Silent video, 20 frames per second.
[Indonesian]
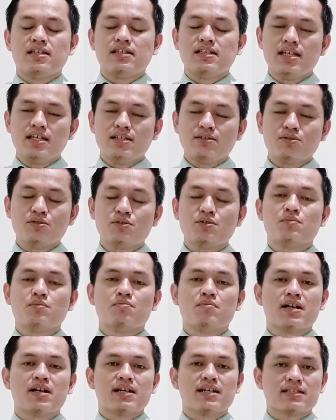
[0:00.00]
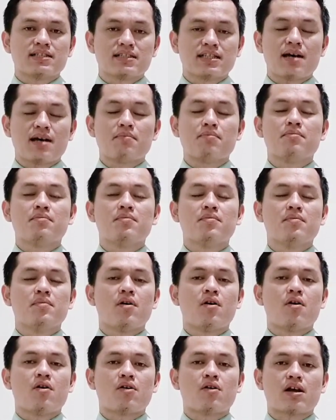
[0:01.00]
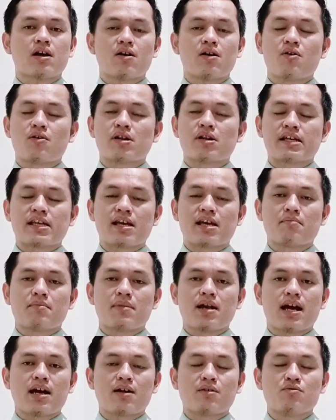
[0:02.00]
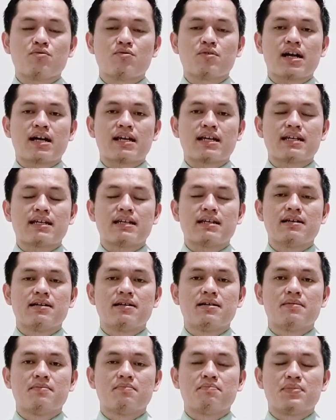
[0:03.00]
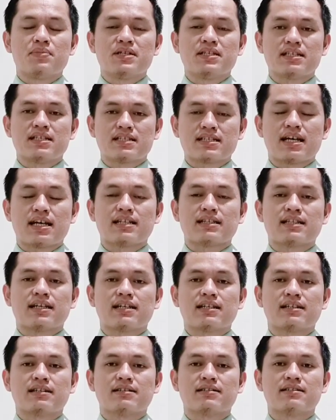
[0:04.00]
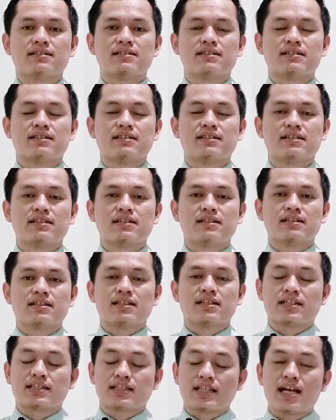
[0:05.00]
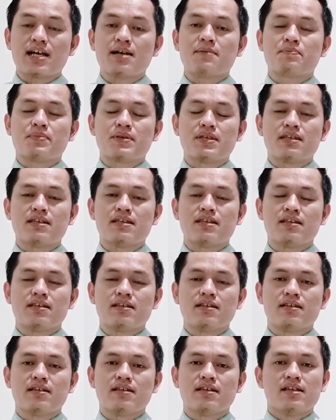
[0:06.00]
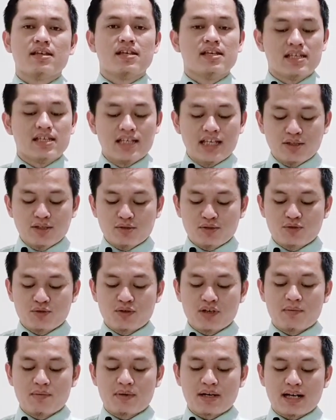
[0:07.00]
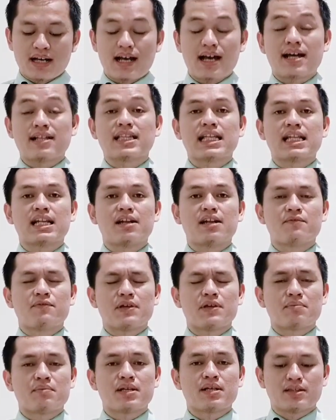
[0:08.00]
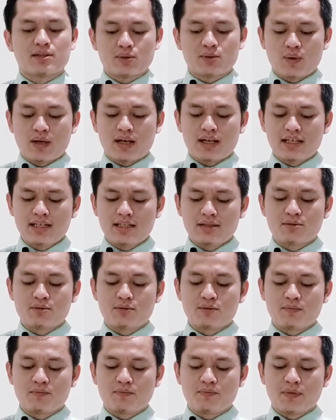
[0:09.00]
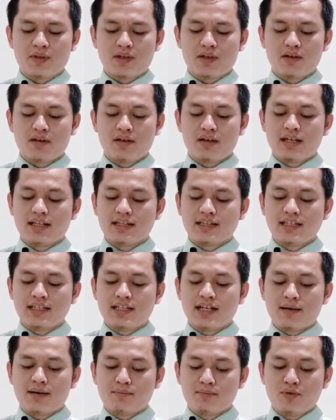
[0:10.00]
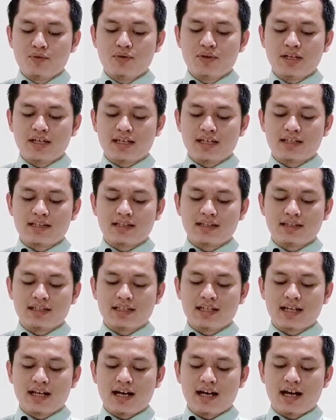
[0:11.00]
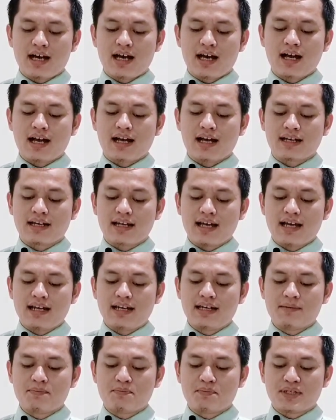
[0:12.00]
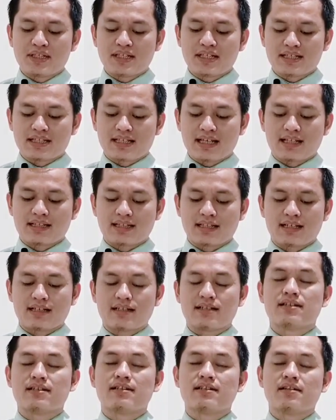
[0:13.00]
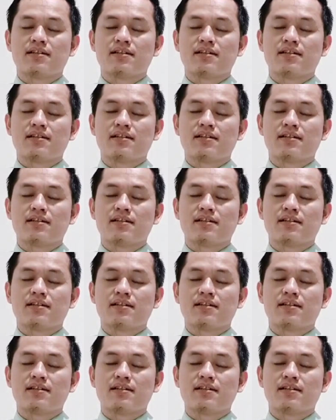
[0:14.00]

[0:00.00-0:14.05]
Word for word: Yesus mengecam orang-orang yang melakukan penyesatan. Tetapi Yesus juga berkata dalam firman Tuhan itu, tidak mungkin tidak akan ada penyesatan.